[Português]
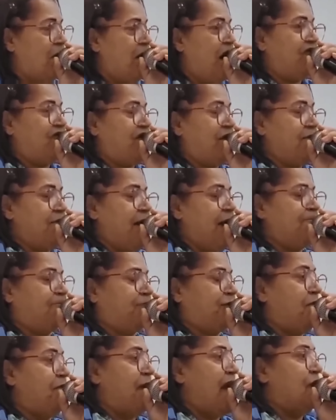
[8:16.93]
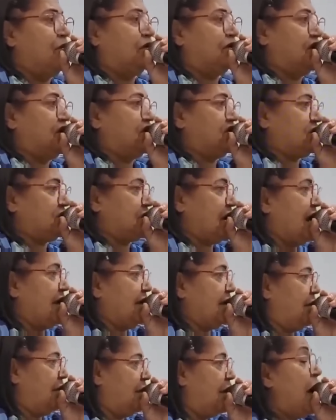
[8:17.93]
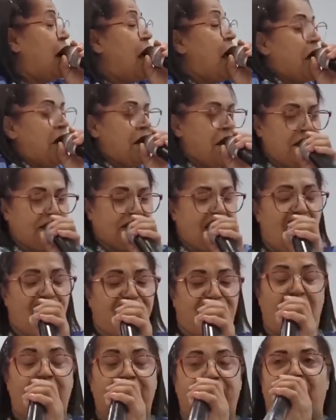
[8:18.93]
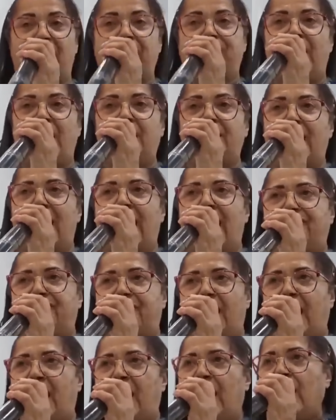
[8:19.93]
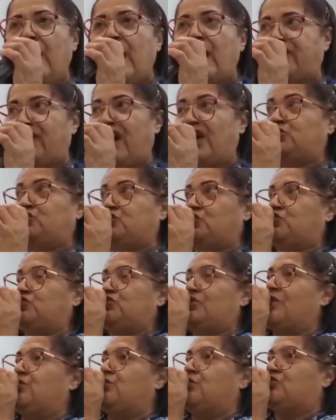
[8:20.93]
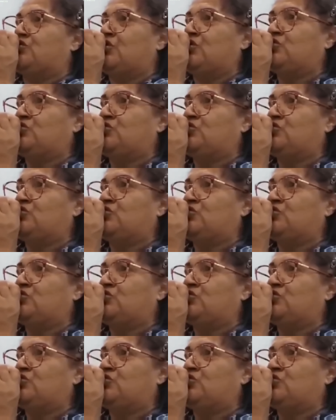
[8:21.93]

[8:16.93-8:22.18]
ter um movimento meio que estranho. Ninguém vai entender nada. Vai surgir